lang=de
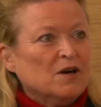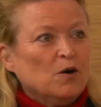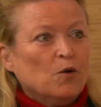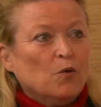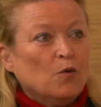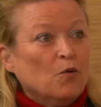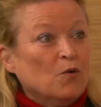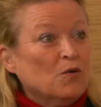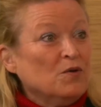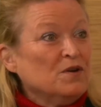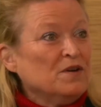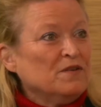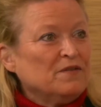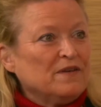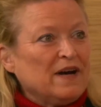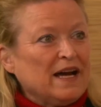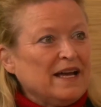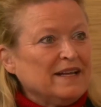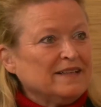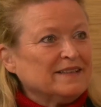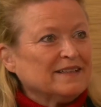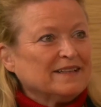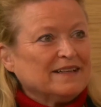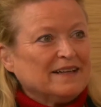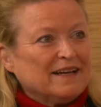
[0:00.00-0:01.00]
Ohne
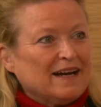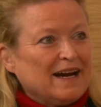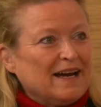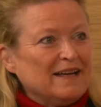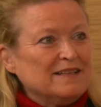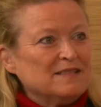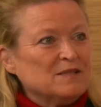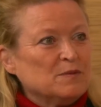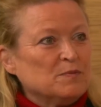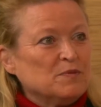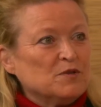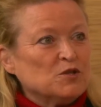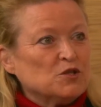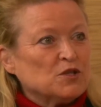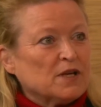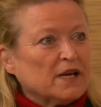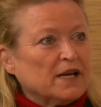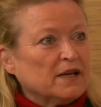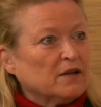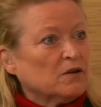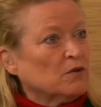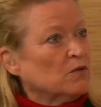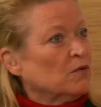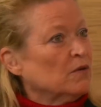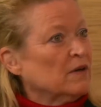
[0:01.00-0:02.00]
weitere
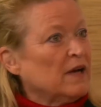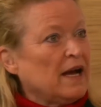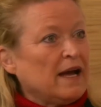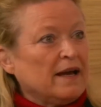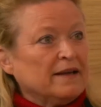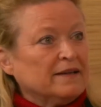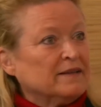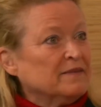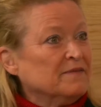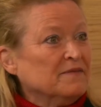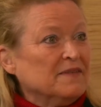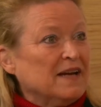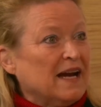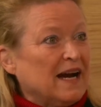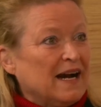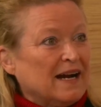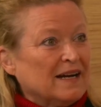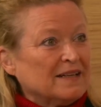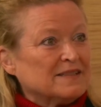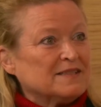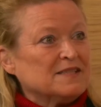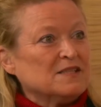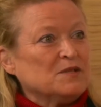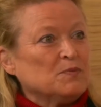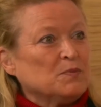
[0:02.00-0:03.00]
Reisebeschränkungen halten wir
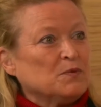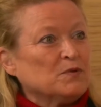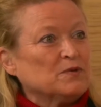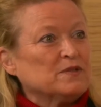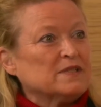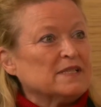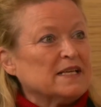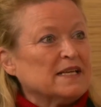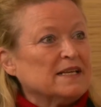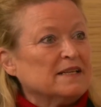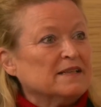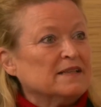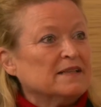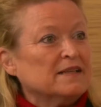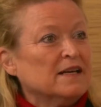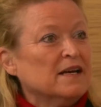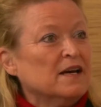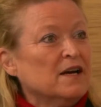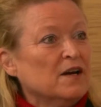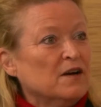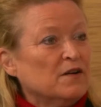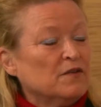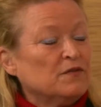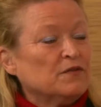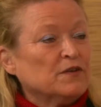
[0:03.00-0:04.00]
80 Prozent
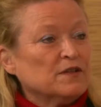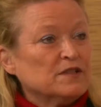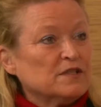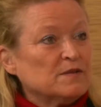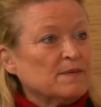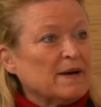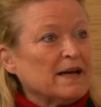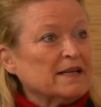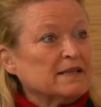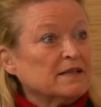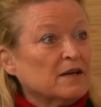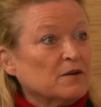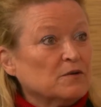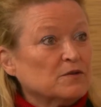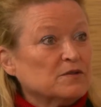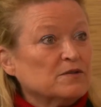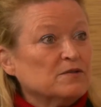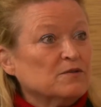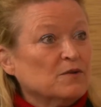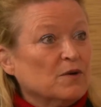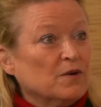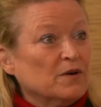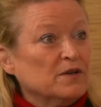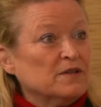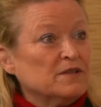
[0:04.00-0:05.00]
von
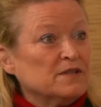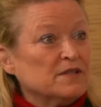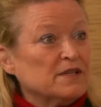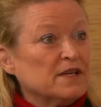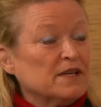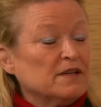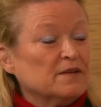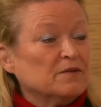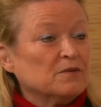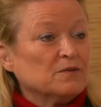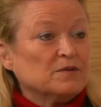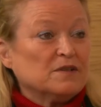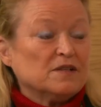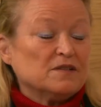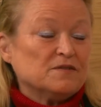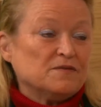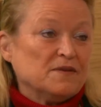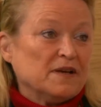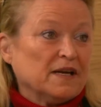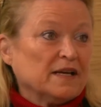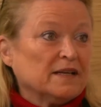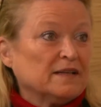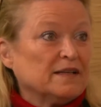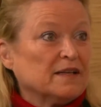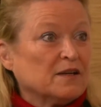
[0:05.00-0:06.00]
2019 und das
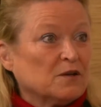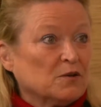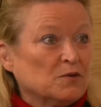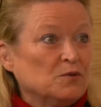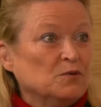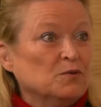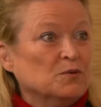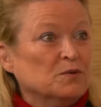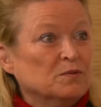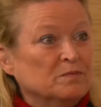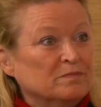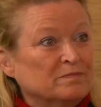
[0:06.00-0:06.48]
wäre der Clou.